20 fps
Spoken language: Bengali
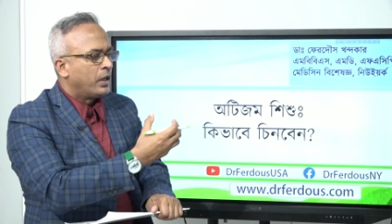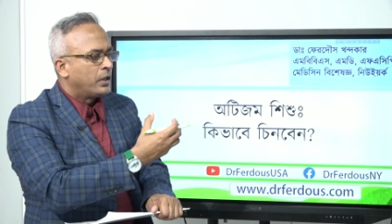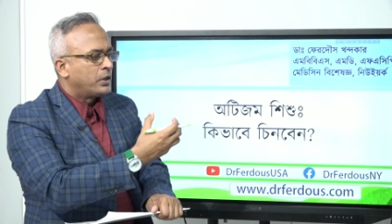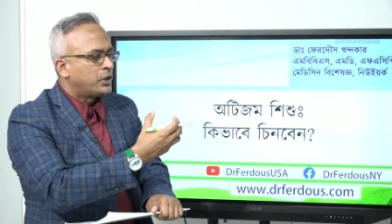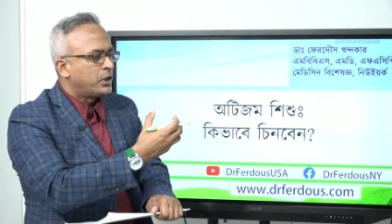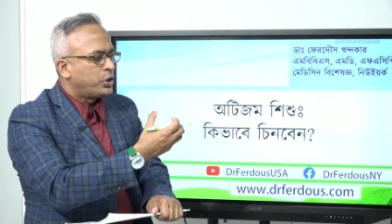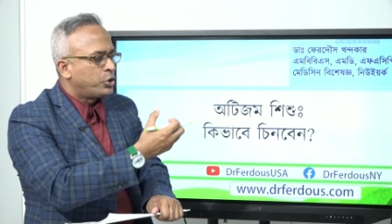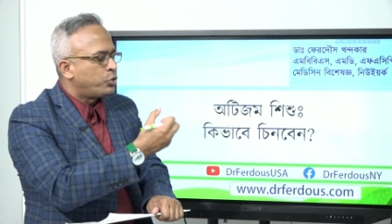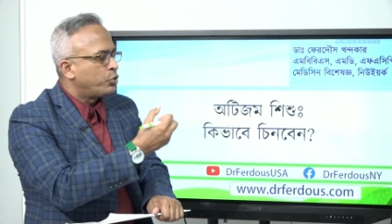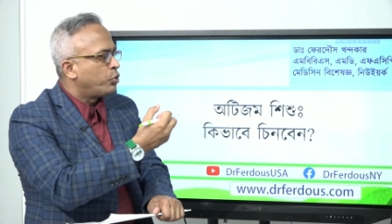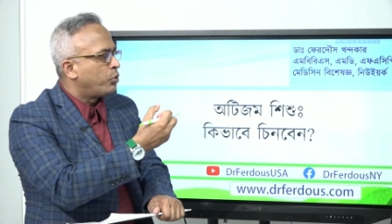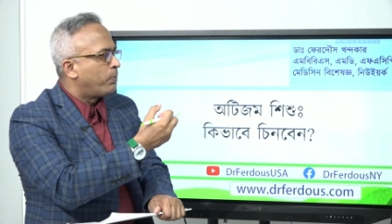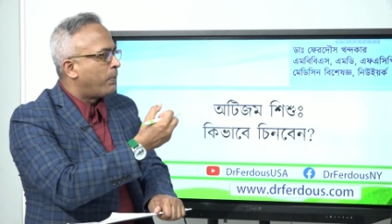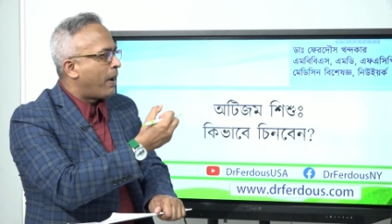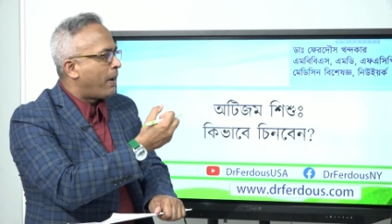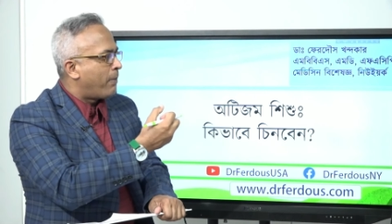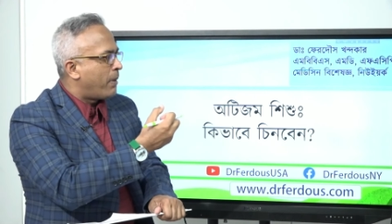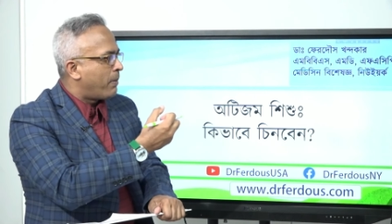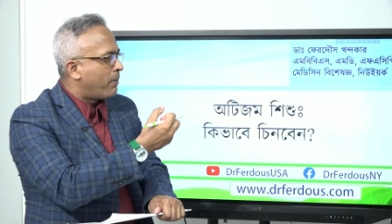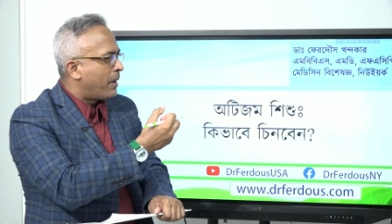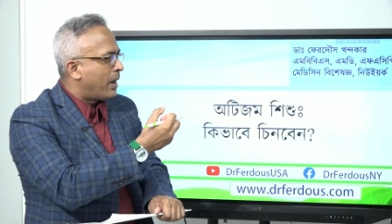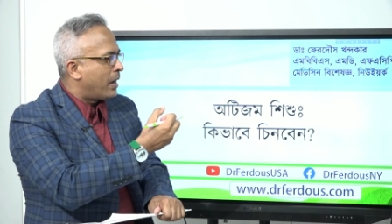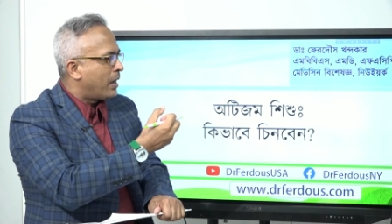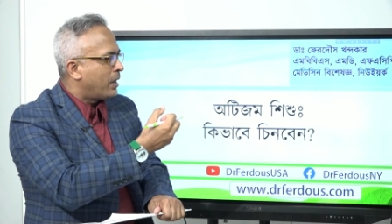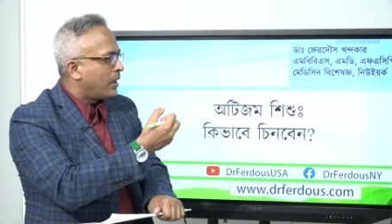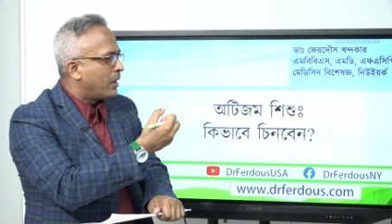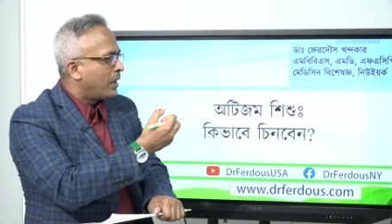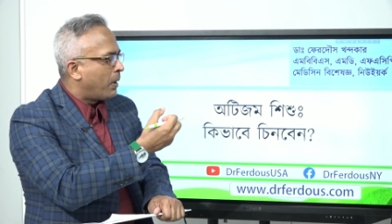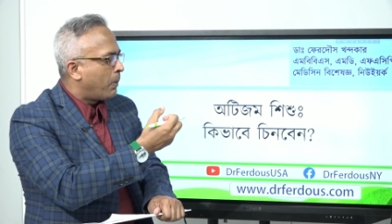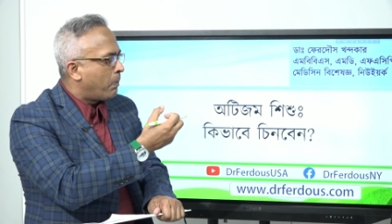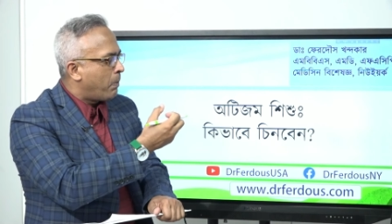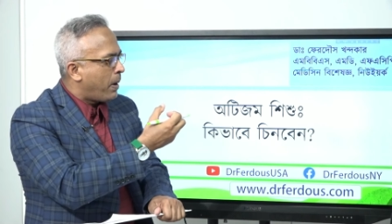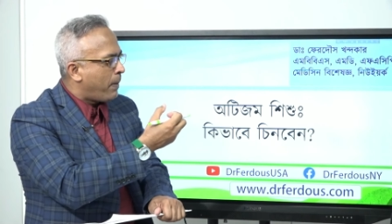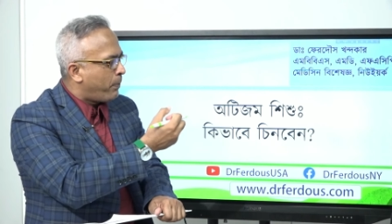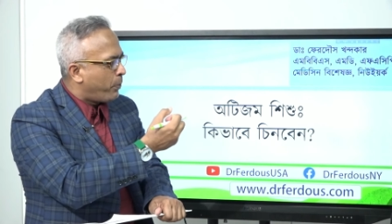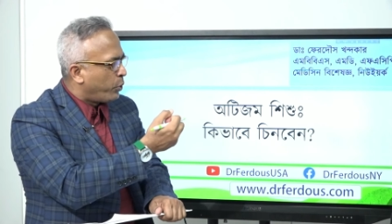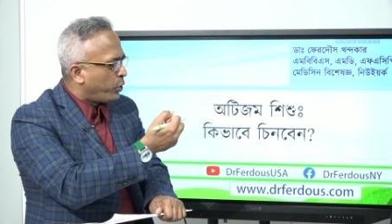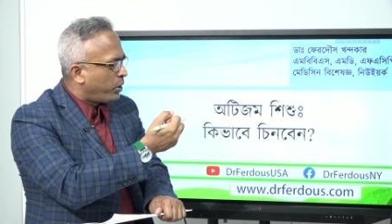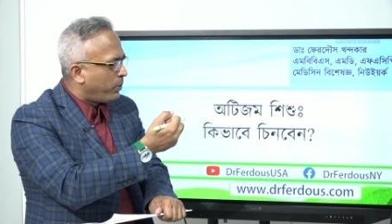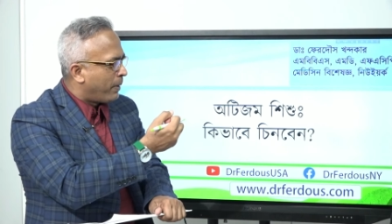শিশুর বাবা মা বা
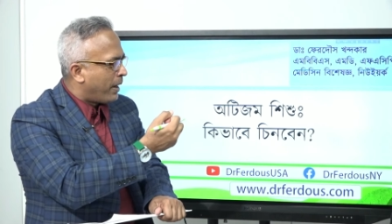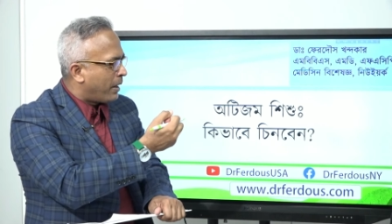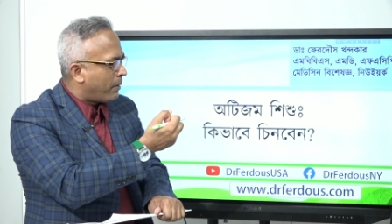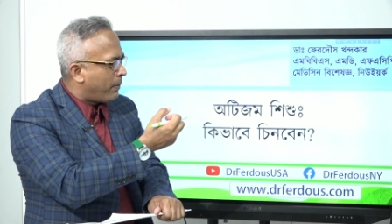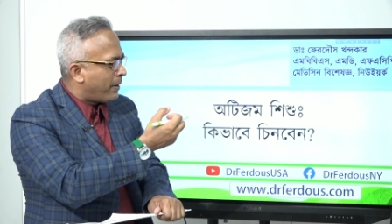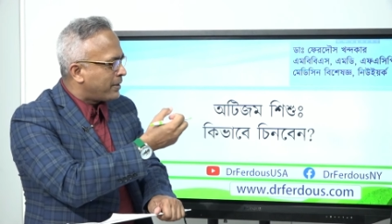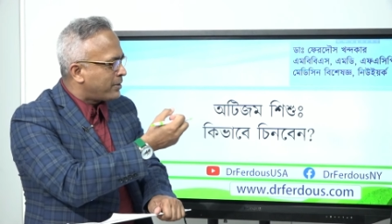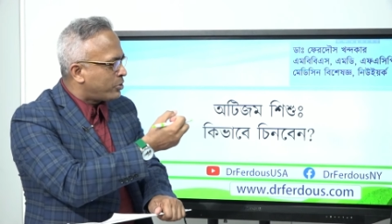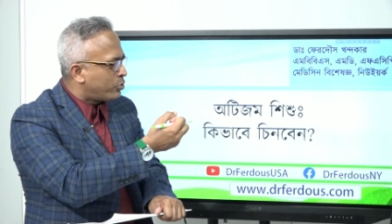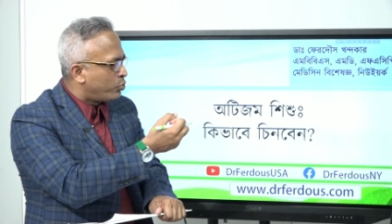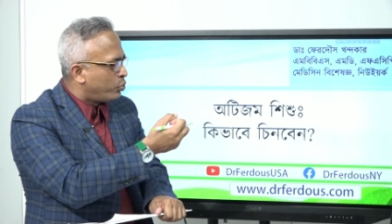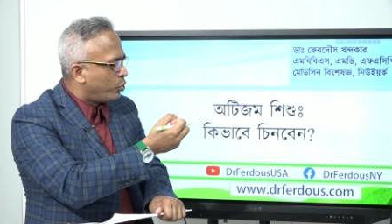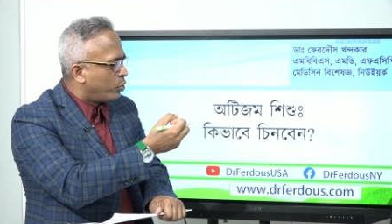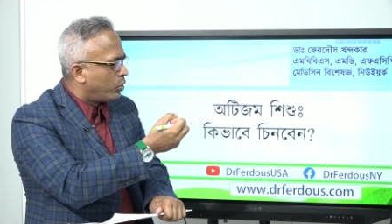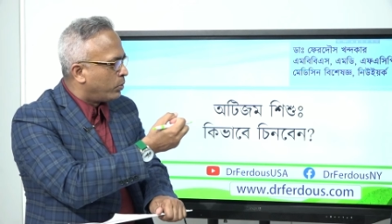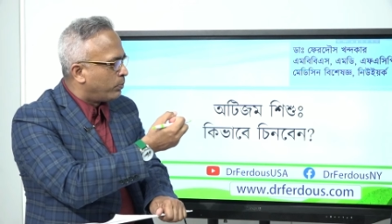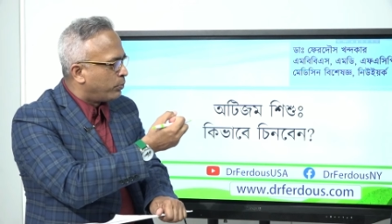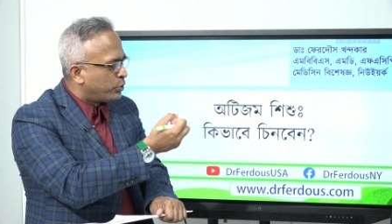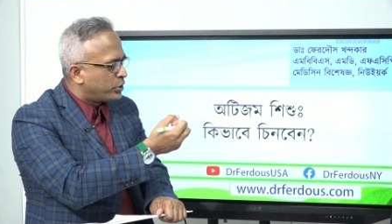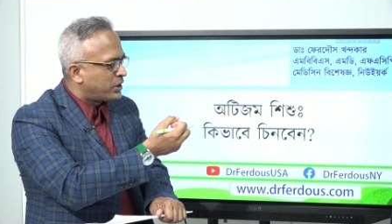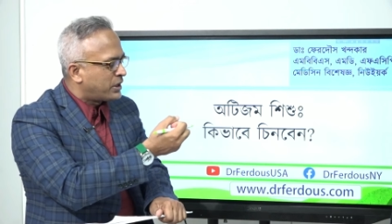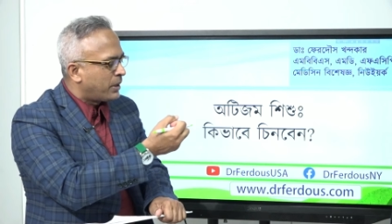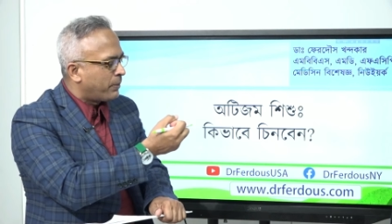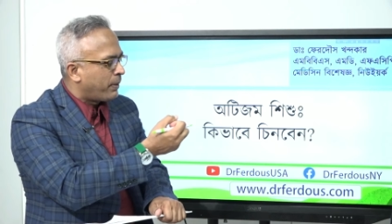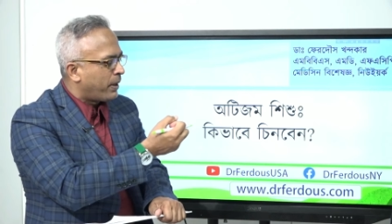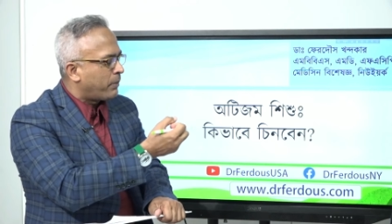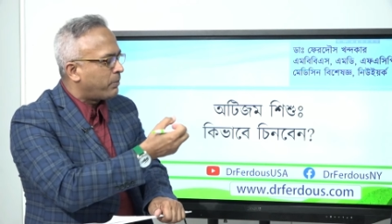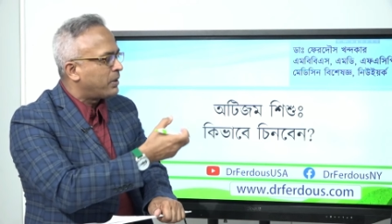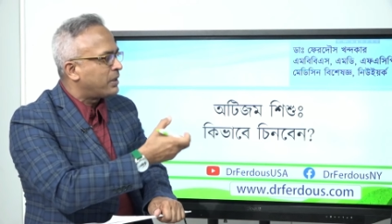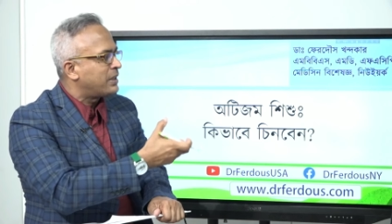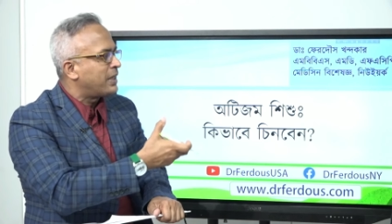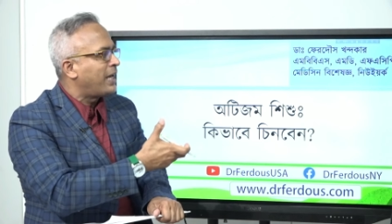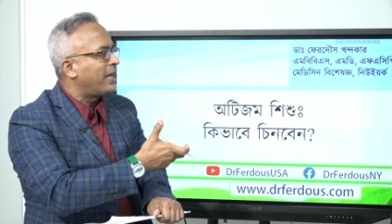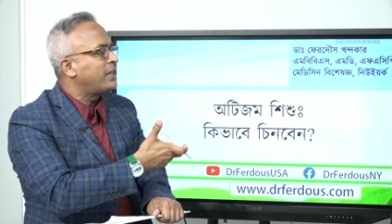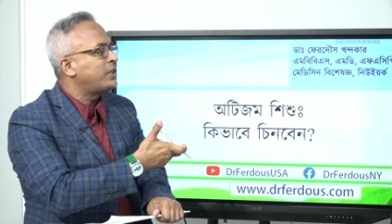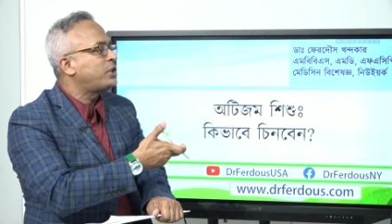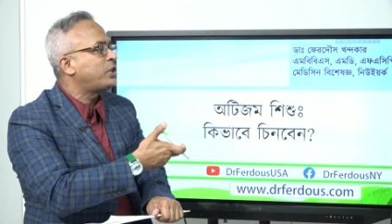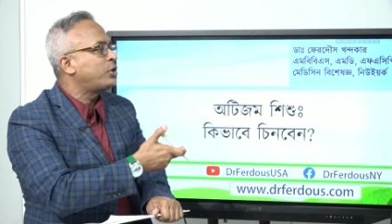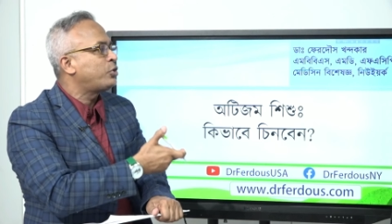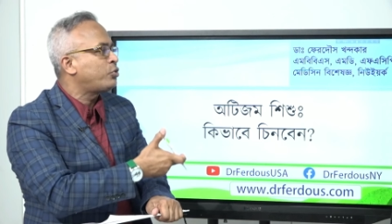পরিবার বা স্কুল বুঝতে পারবে যে
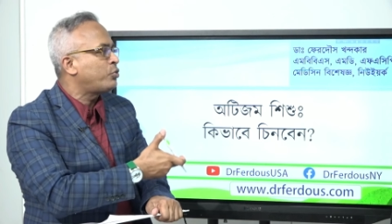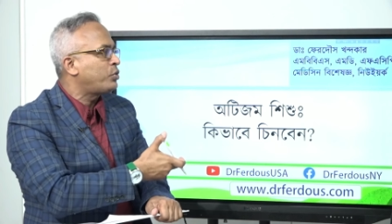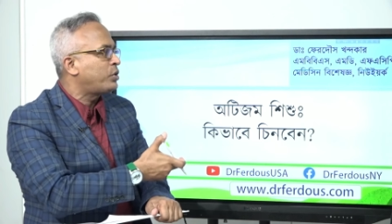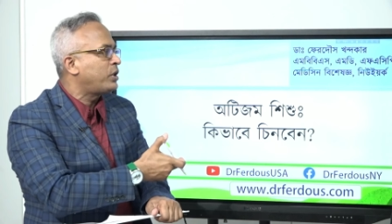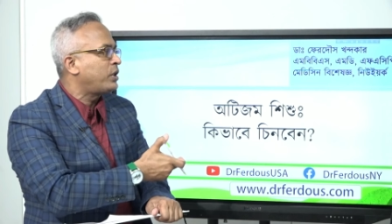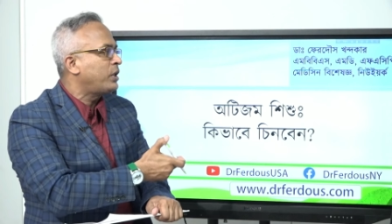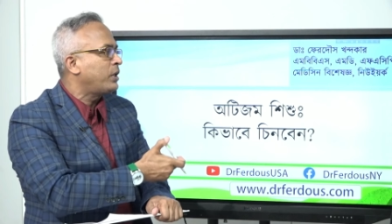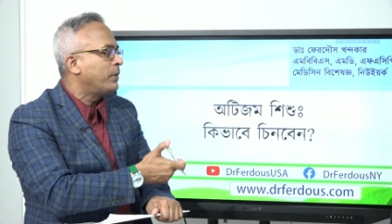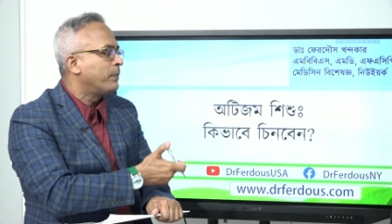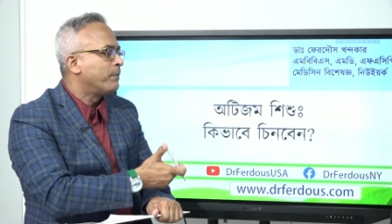এই শিশুটি